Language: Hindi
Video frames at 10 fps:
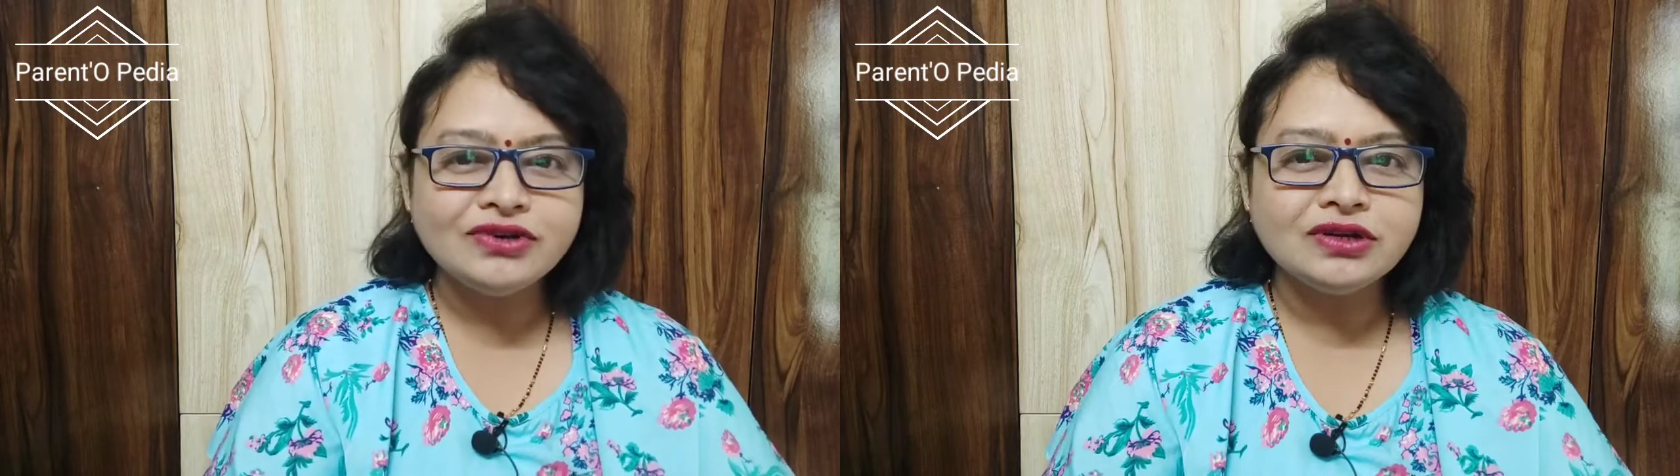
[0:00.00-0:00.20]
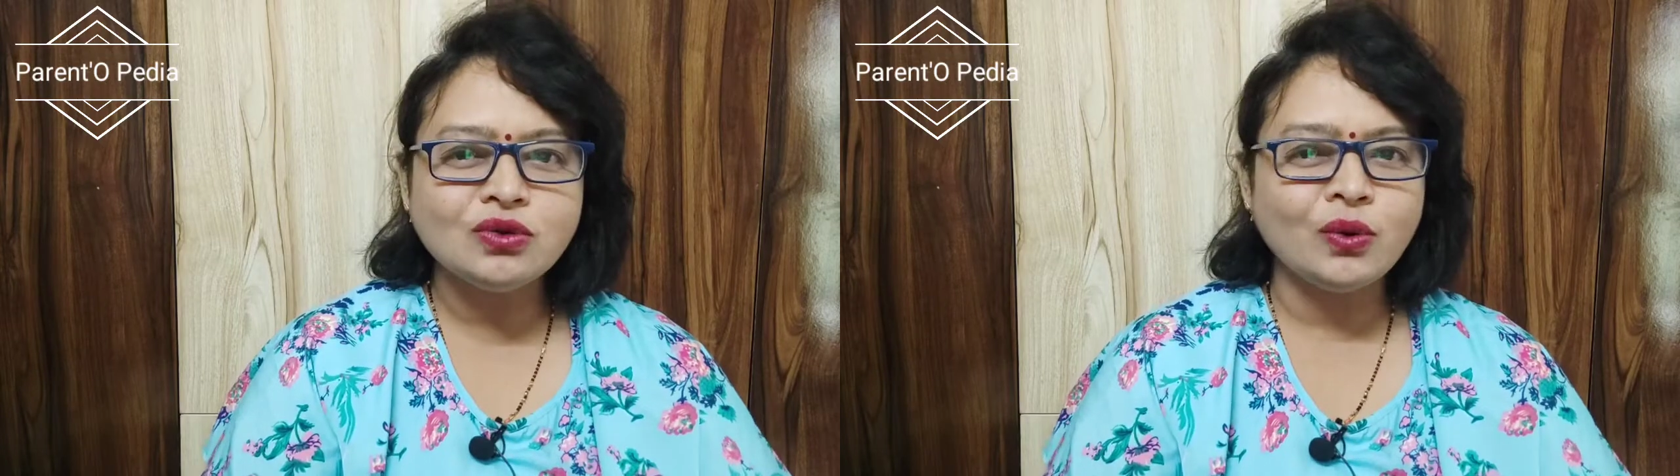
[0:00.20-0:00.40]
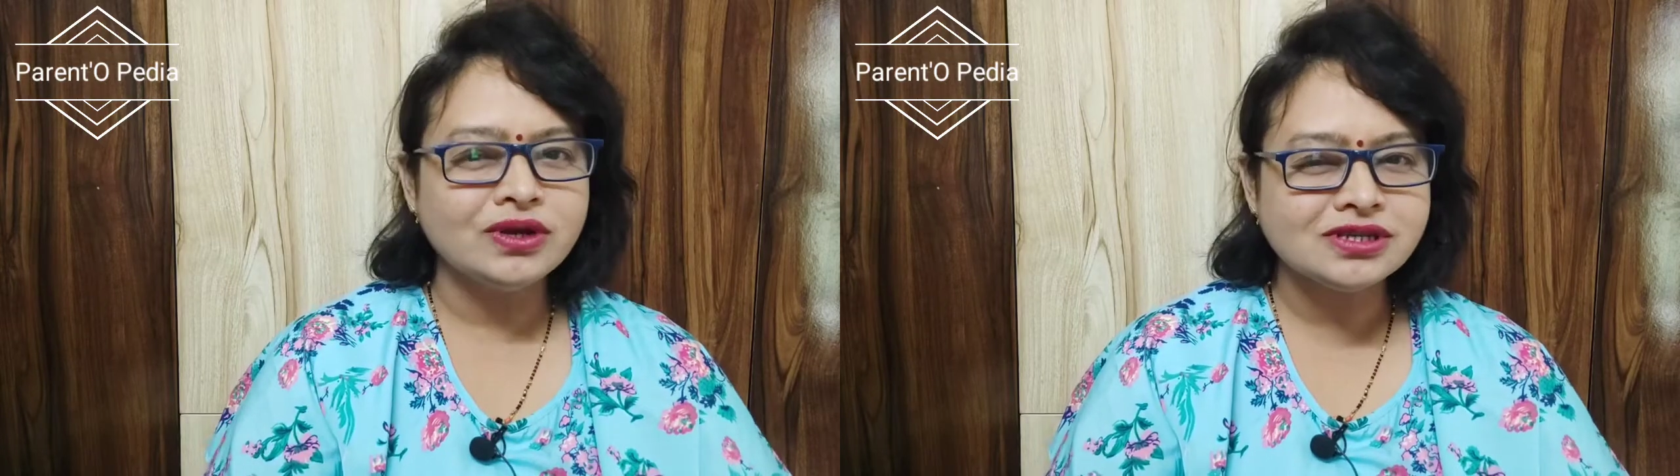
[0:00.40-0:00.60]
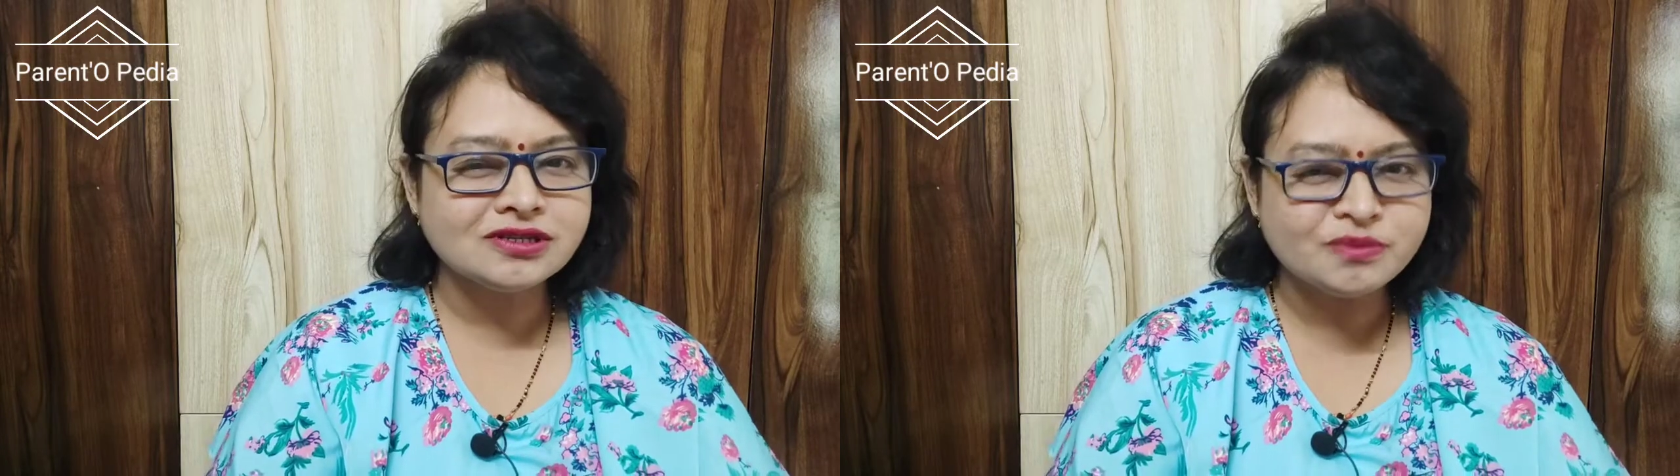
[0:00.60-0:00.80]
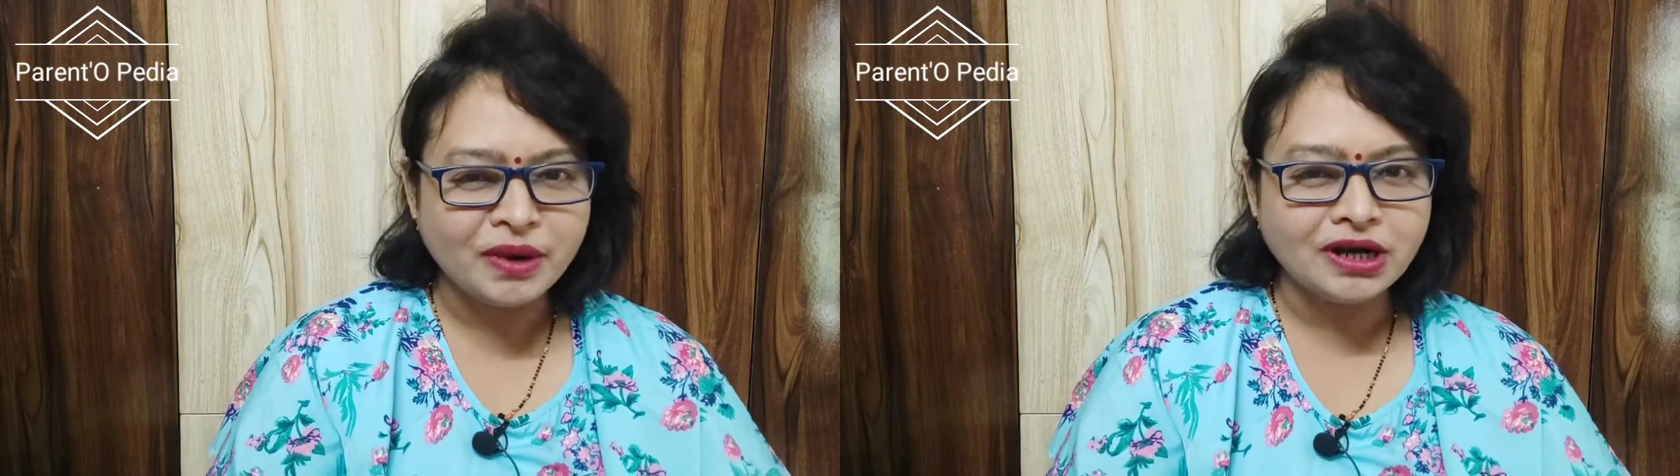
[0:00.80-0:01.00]
फिर थोड़ा सा
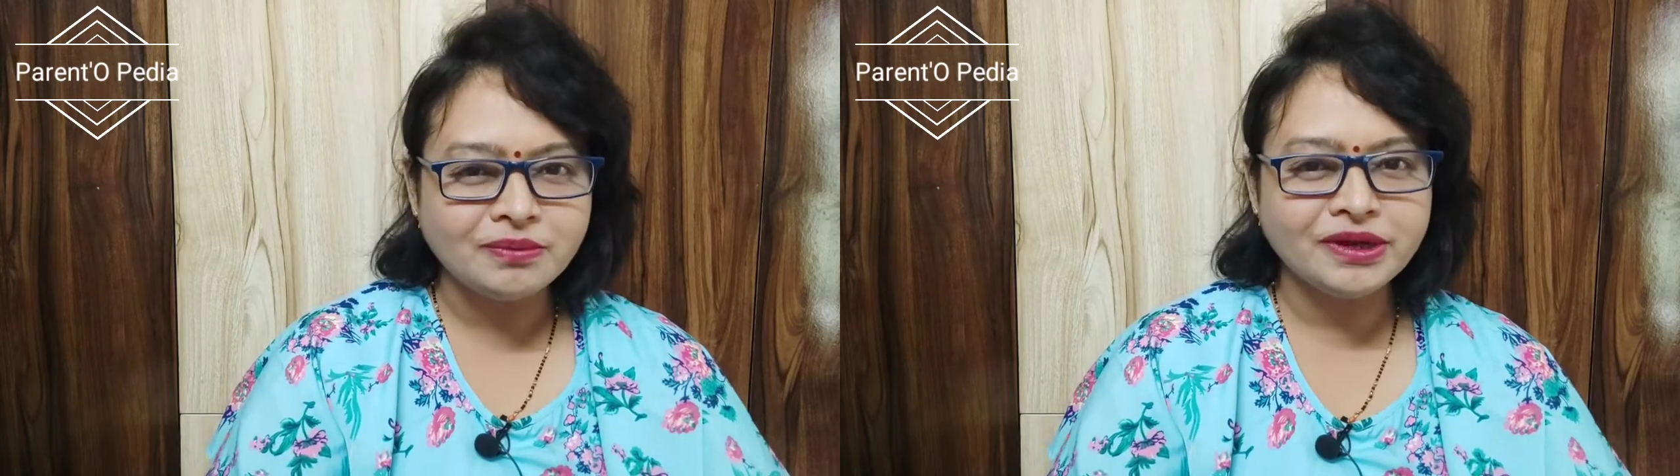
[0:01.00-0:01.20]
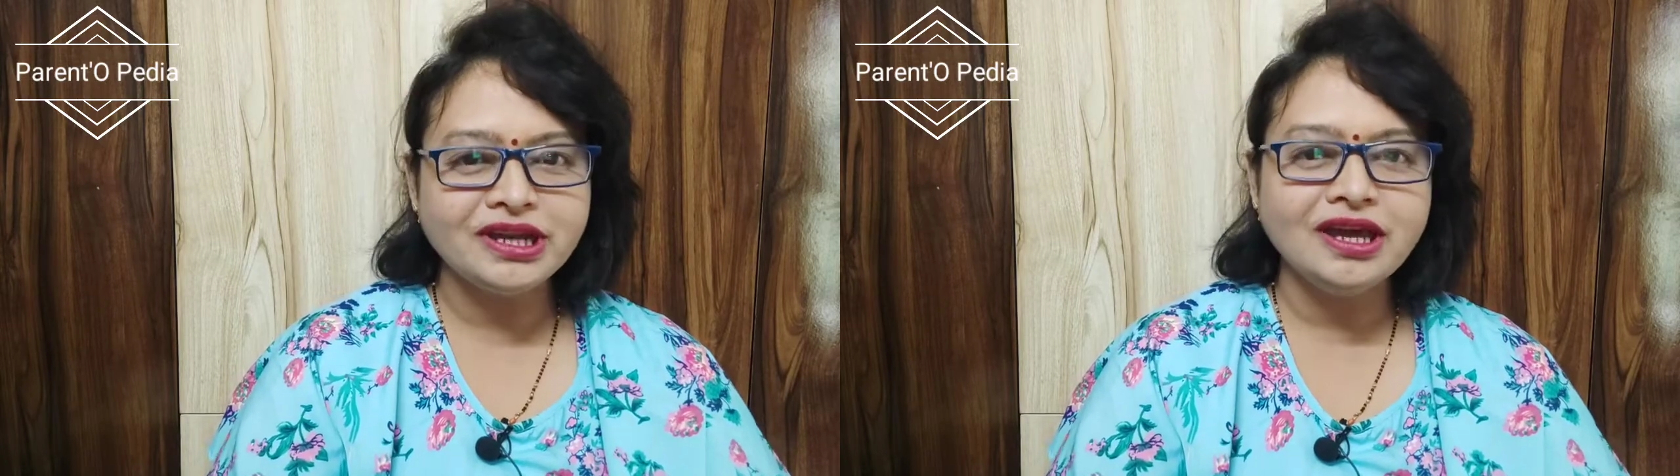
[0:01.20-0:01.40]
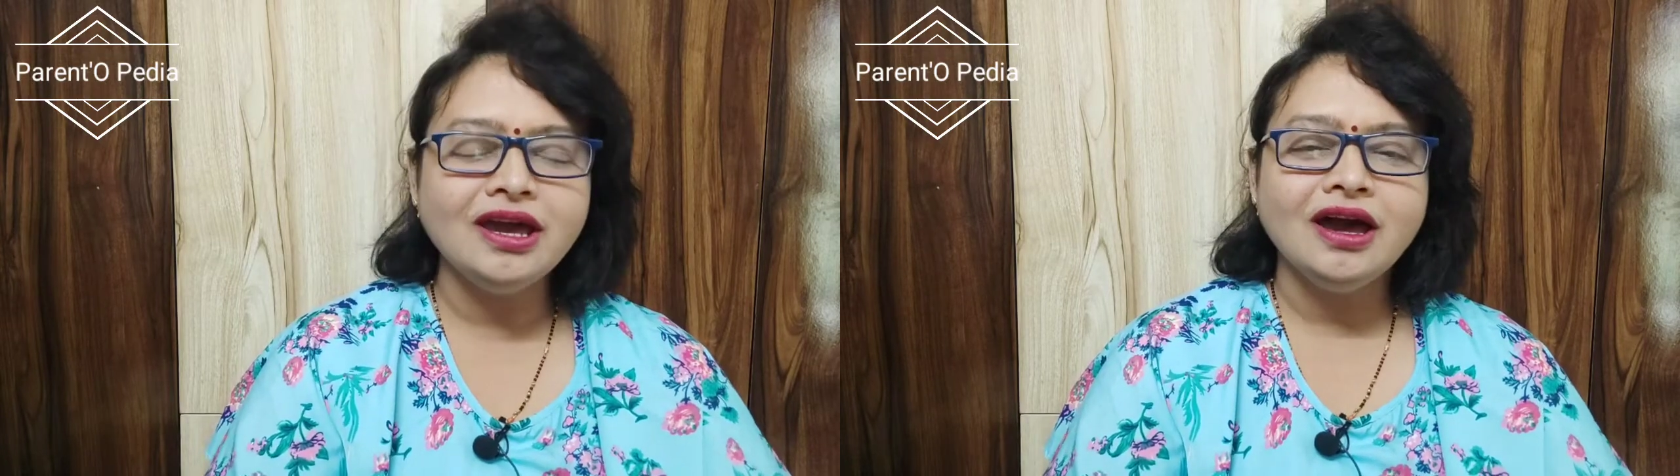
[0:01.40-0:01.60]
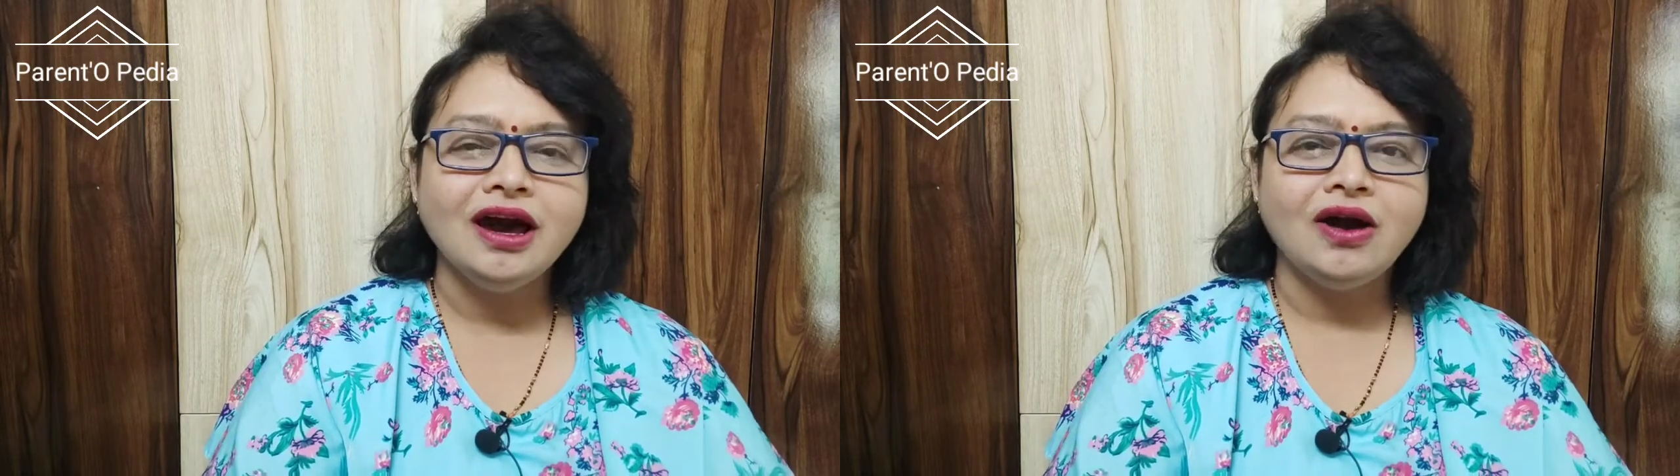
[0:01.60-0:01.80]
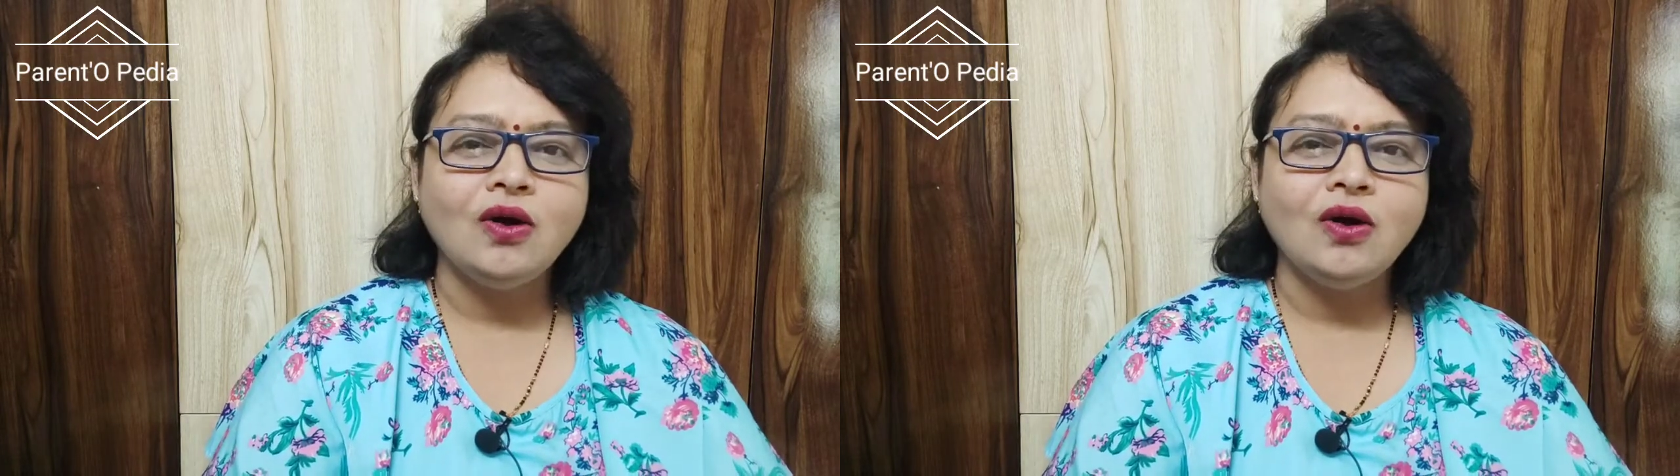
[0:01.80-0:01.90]
स्मार्ट बनिए uh,